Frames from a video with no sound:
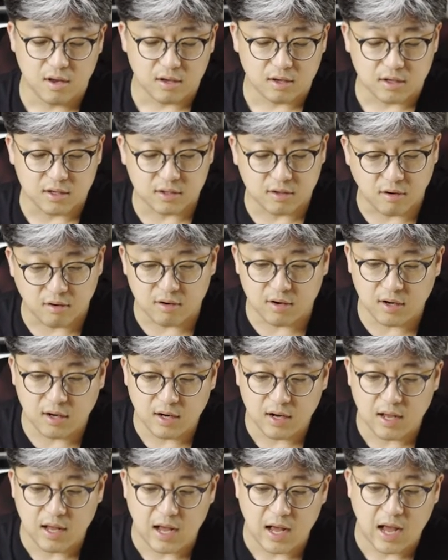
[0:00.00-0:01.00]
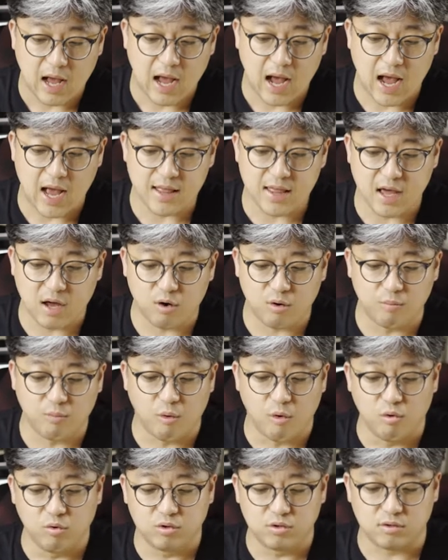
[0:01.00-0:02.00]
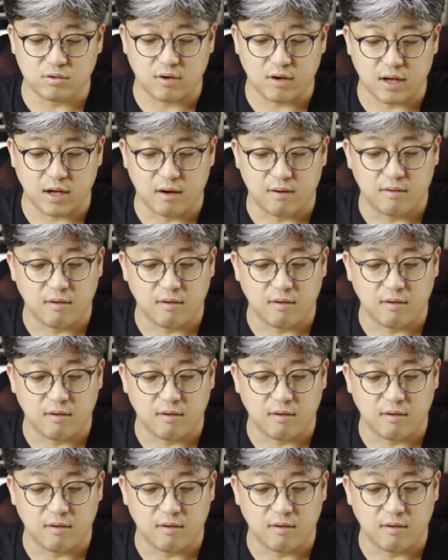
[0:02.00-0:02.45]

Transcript: 그거를 하나로 모으는 거예요